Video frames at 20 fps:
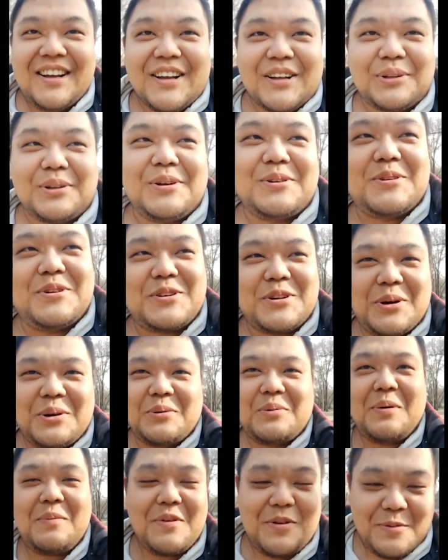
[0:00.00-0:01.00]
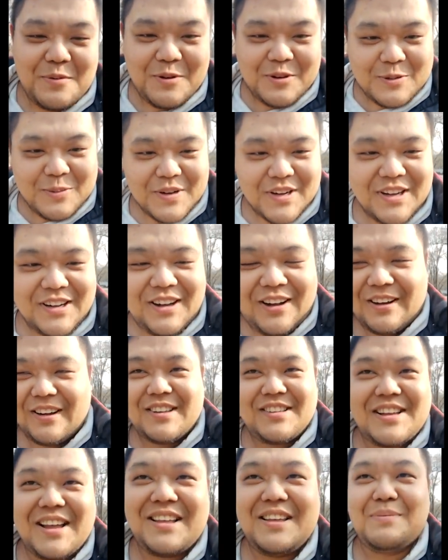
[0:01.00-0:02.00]
所以说，小伙伴们有没有什么更好的
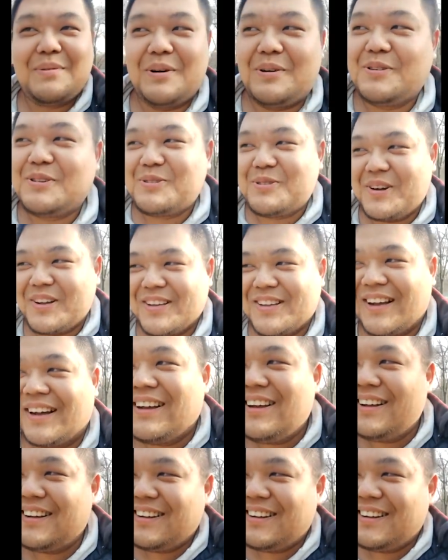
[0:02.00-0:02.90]
建议，帮我说一下？